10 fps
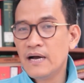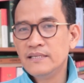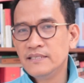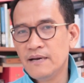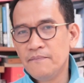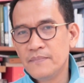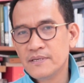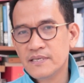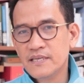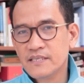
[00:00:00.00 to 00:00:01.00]
mengancam,
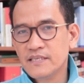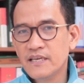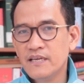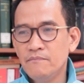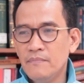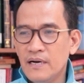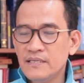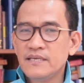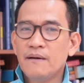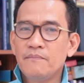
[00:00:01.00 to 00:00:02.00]
sedikit-sedikit
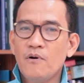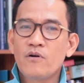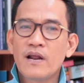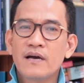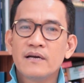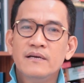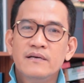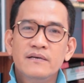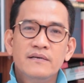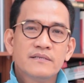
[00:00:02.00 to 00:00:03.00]
mengecap orang
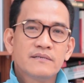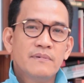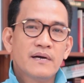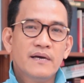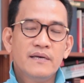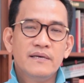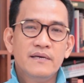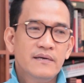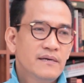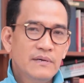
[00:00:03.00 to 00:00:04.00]
sebagai
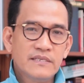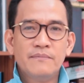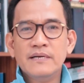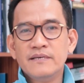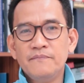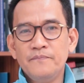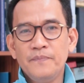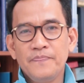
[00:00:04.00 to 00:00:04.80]
macam-macam.